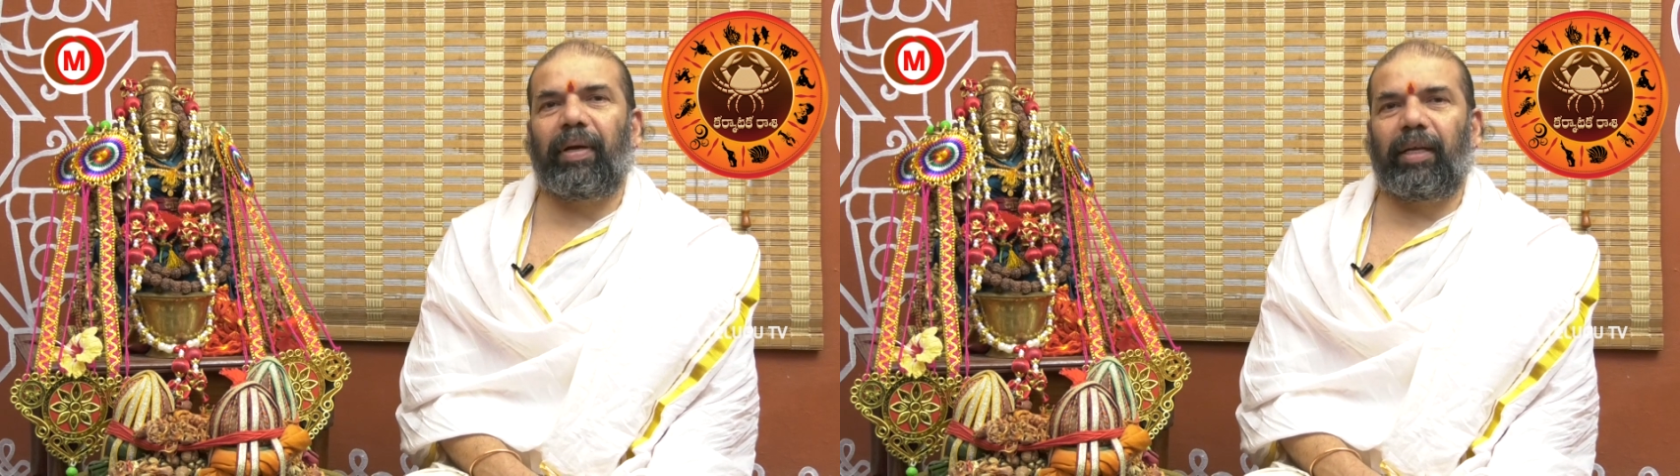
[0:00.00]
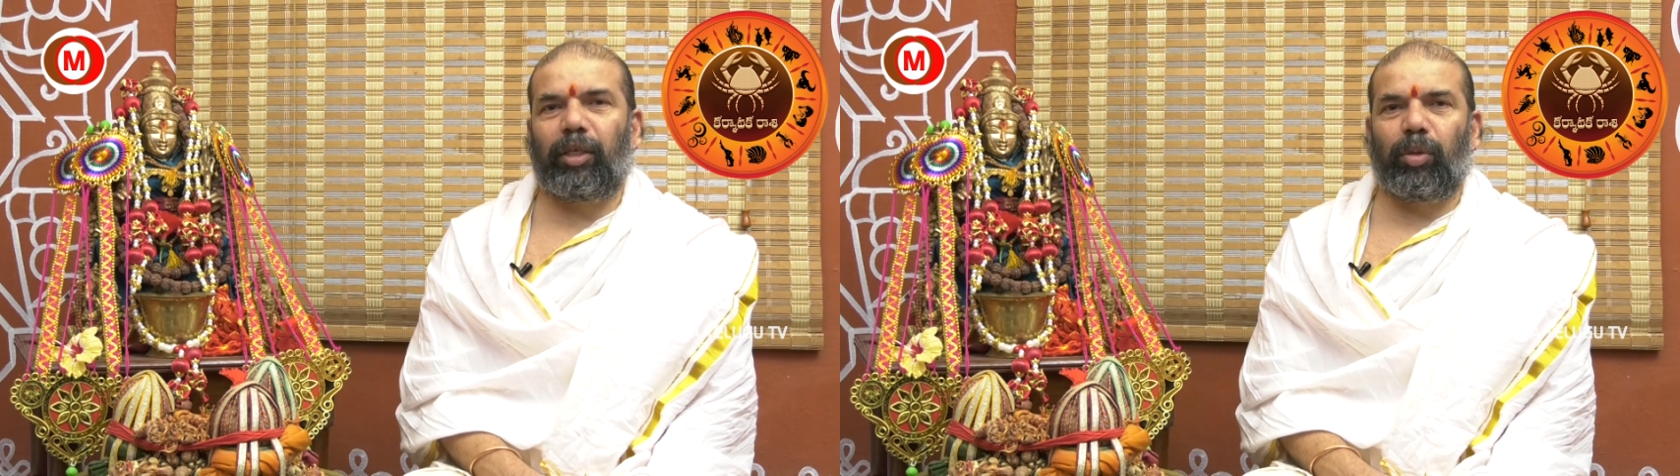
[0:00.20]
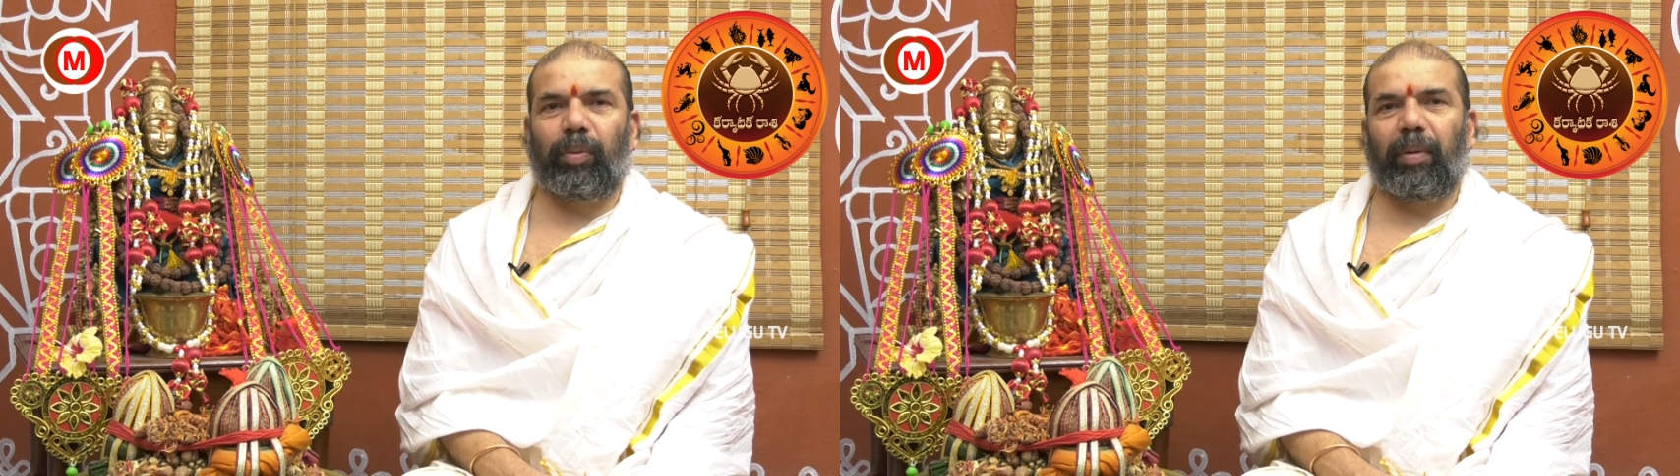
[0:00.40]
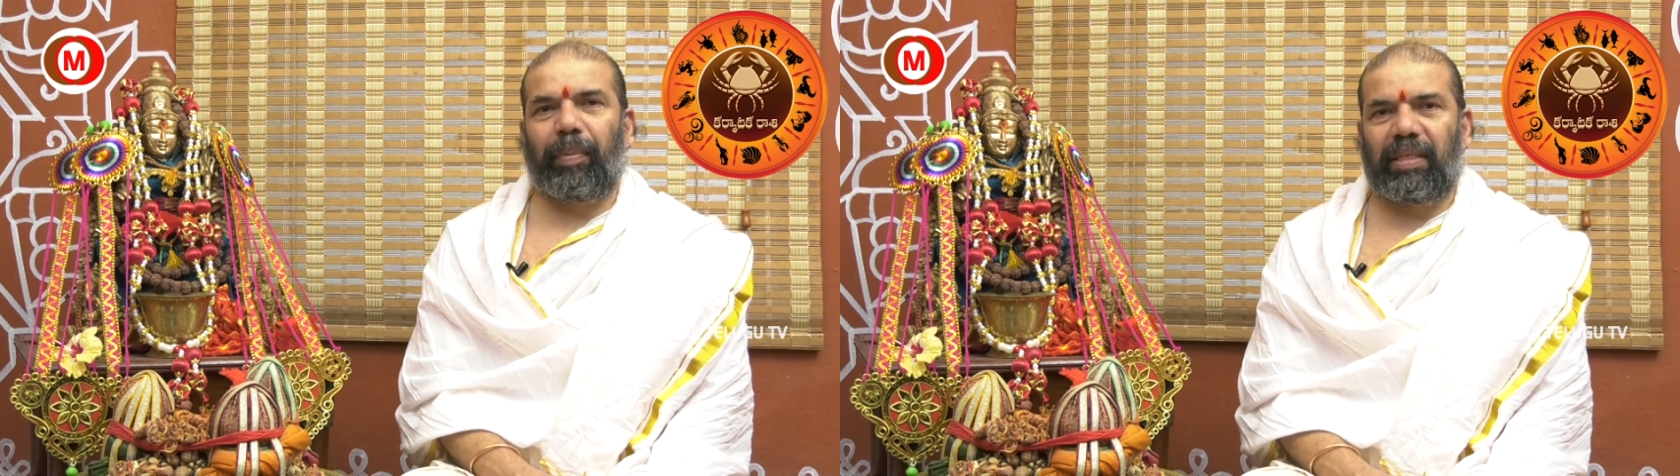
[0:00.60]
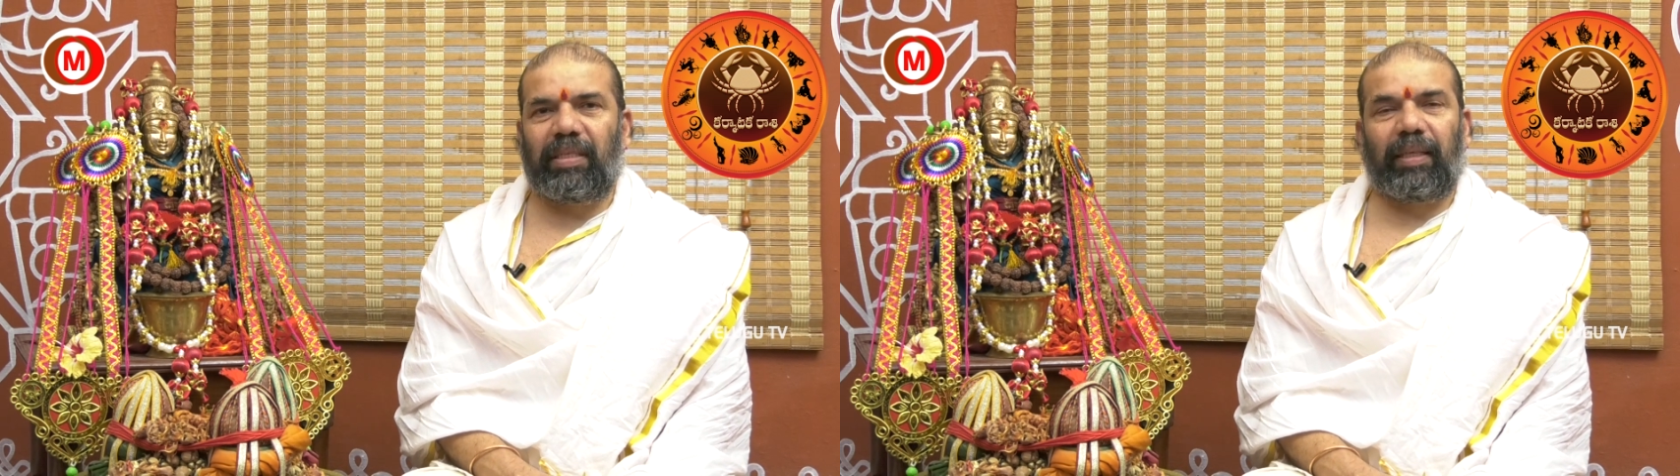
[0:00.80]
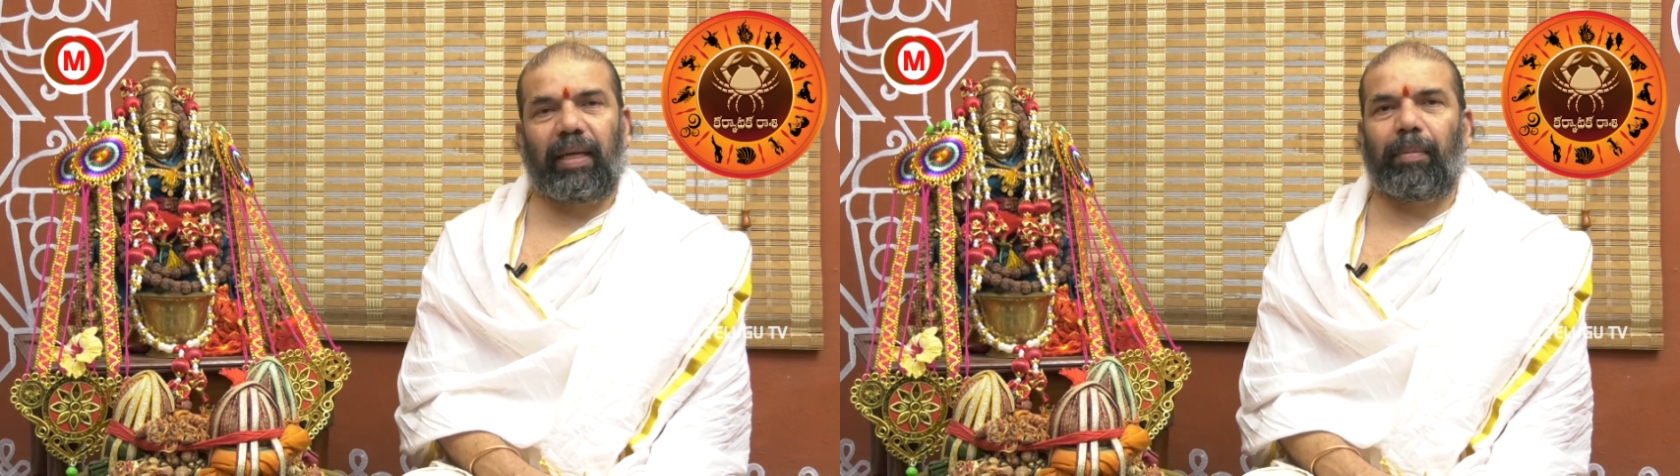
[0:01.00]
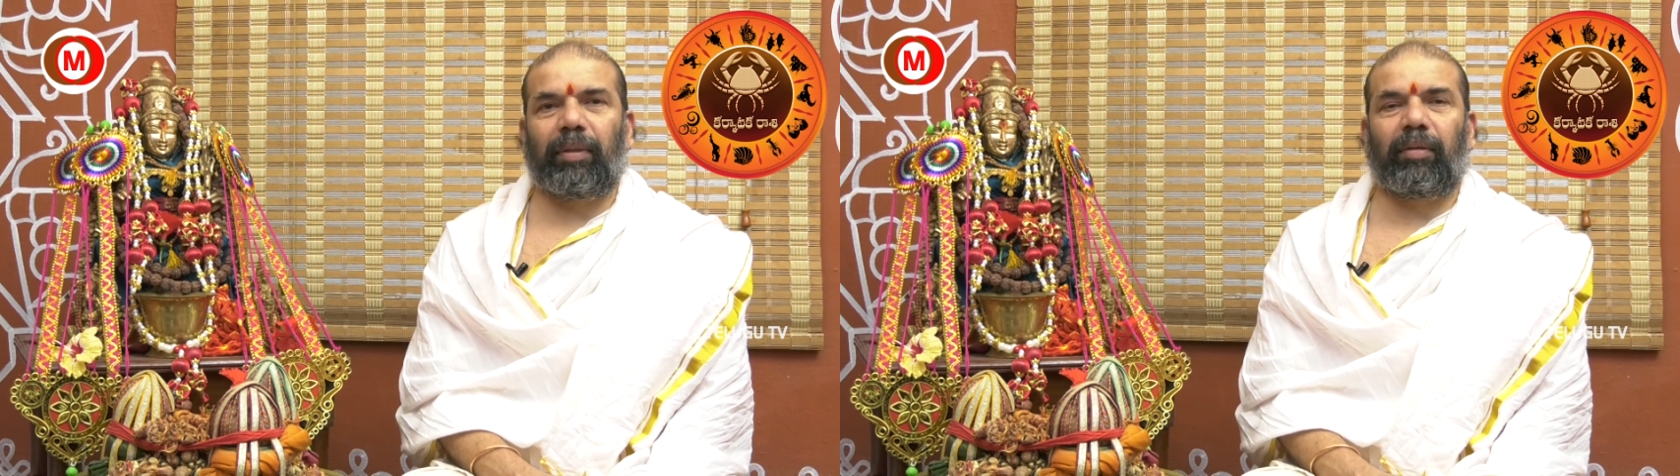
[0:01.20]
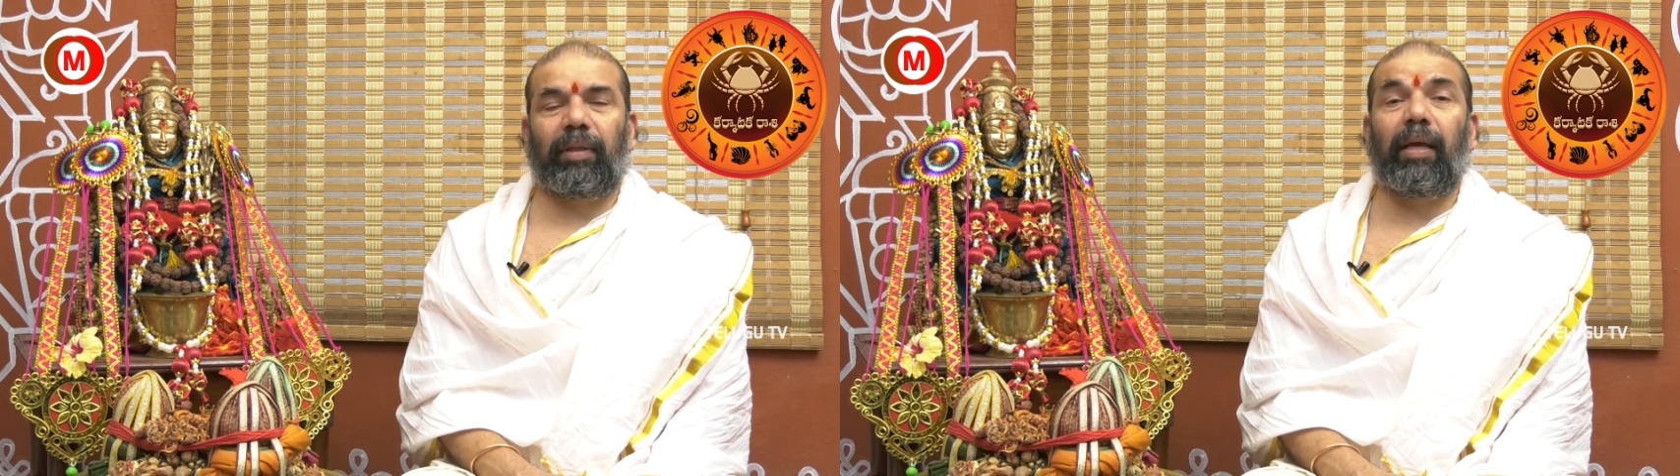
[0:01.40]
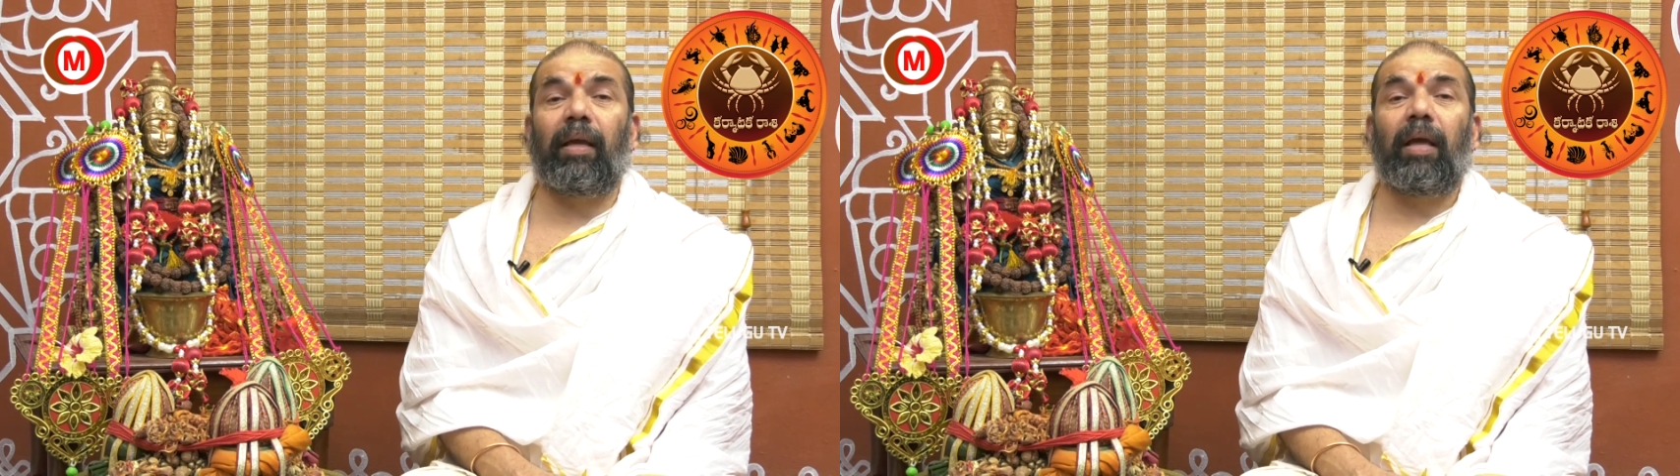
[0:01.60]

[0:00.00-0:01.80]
పడేటటువంటి పరిస్థితి కనబడుతుంది